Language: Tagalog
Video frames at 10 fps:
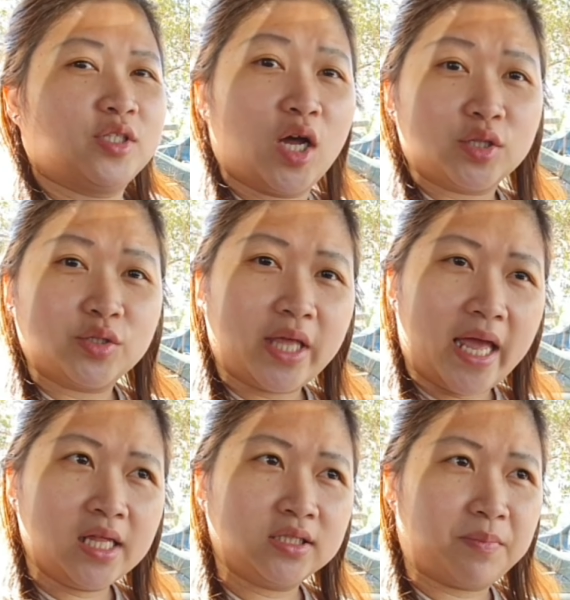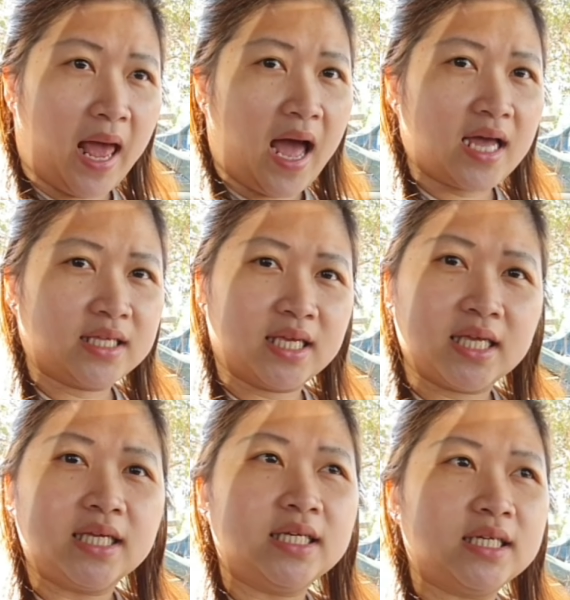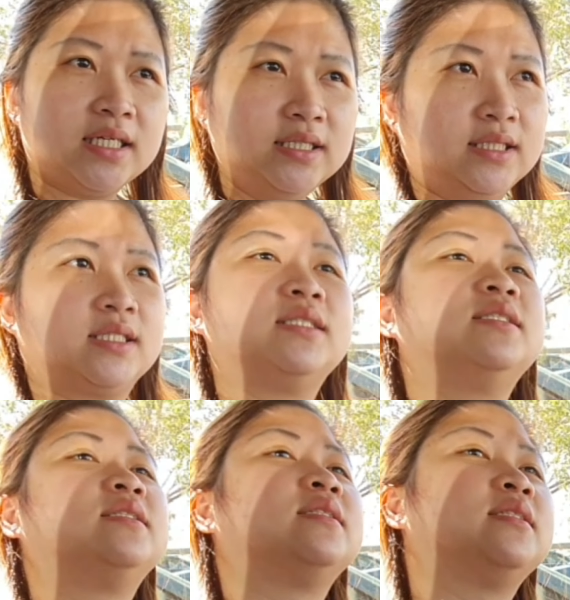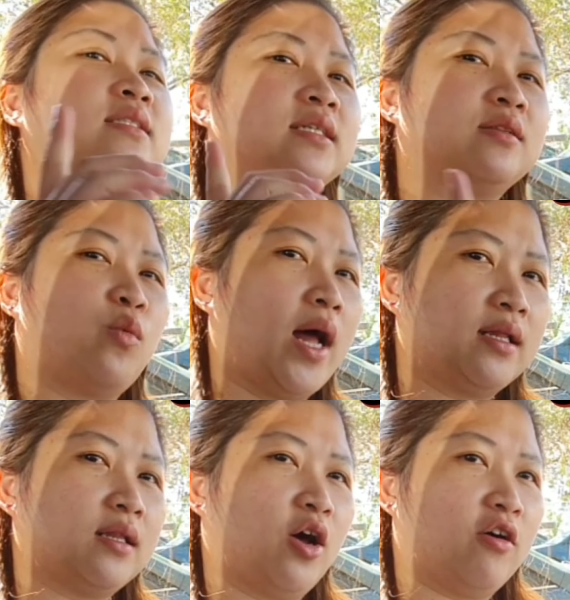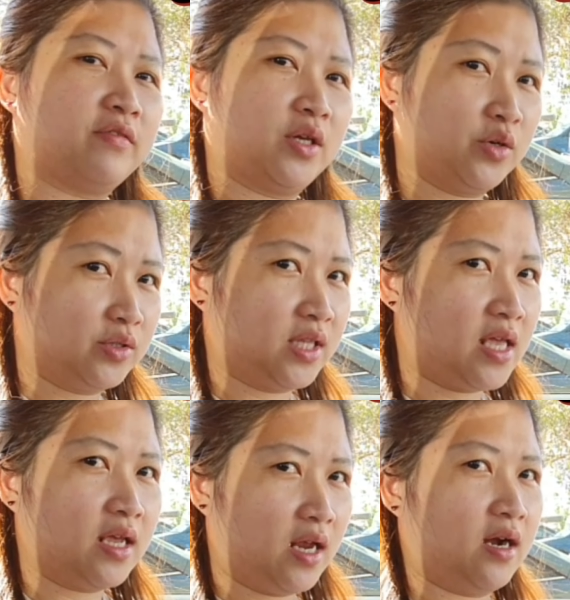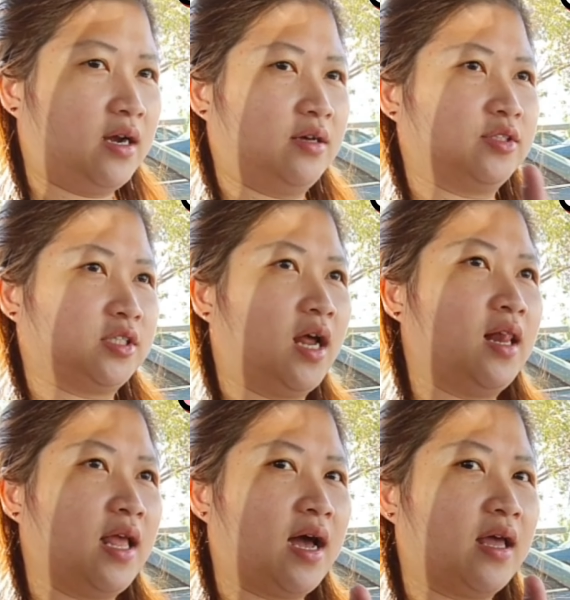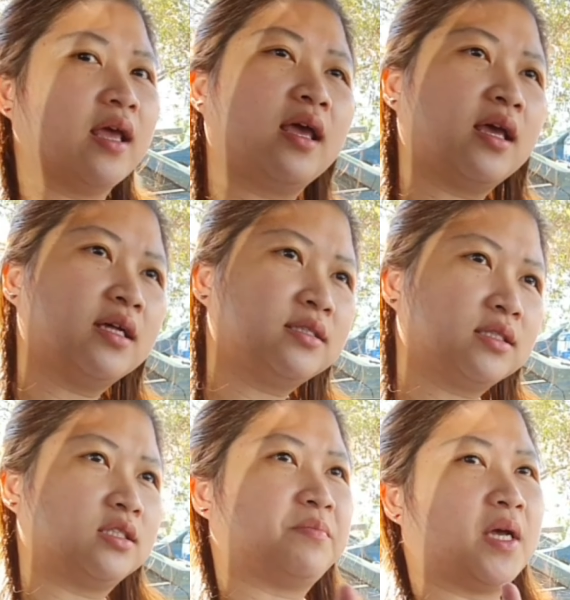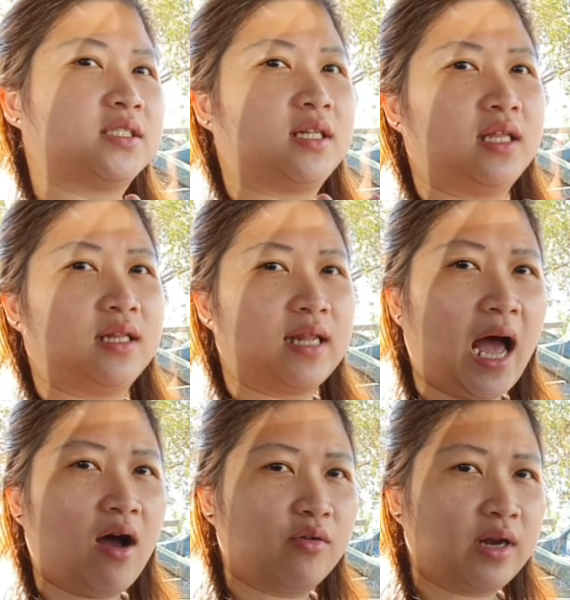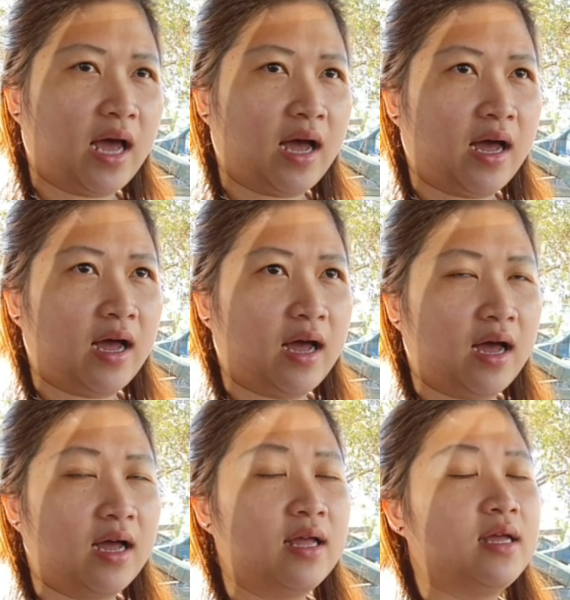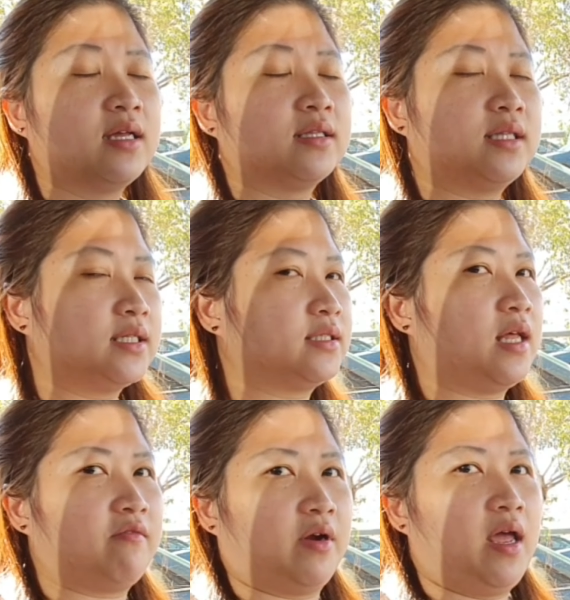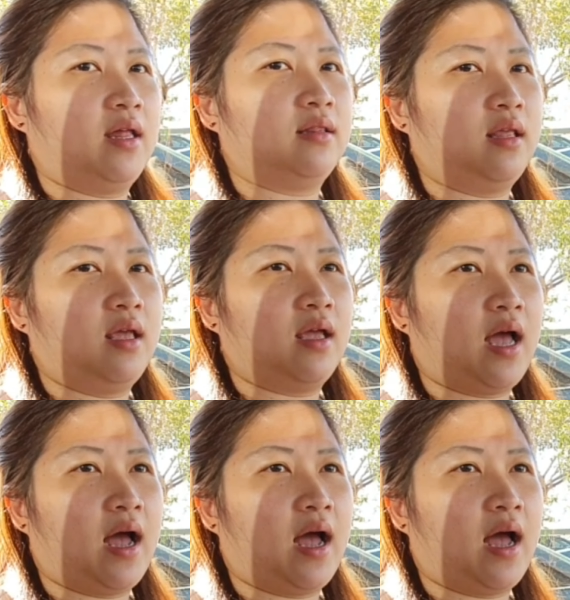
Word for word: so today's vlog is one of the good thing here in Australia is especially now na this never ending